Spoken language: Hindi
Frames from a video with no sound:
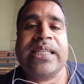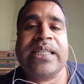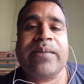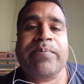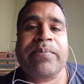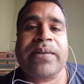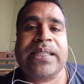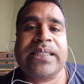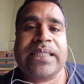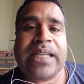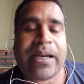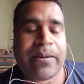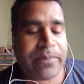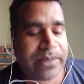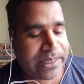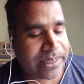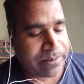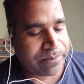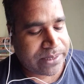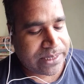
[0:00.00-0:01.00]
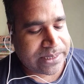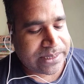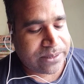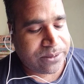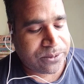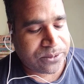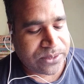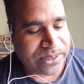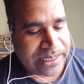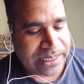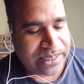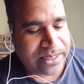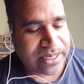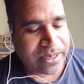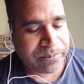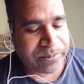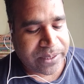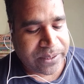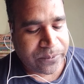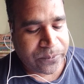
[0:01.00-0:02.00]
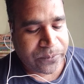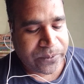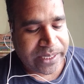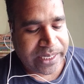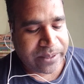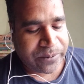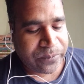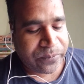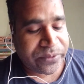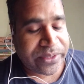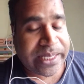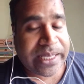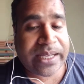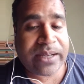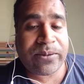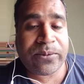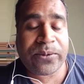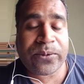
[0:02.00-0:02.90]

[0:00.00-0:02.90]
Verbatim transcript: ये पंजाब या फिर जो सिख धर्म के लोग हैं उनसे